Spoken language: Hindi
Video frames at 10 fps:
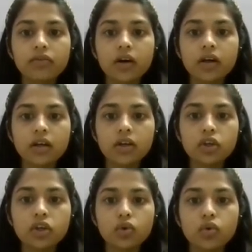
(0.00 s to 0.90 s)
वन
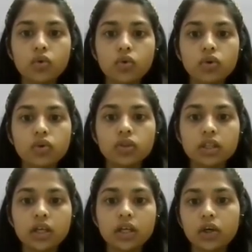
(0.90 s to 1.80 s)
टू
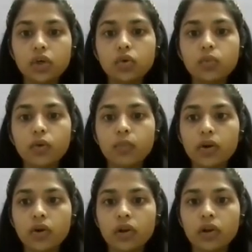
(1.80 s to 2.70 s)
थ्री टू
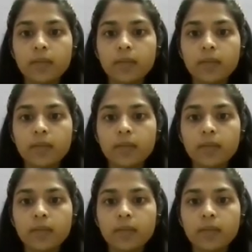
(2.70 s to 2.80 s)
प्रोपेनॉल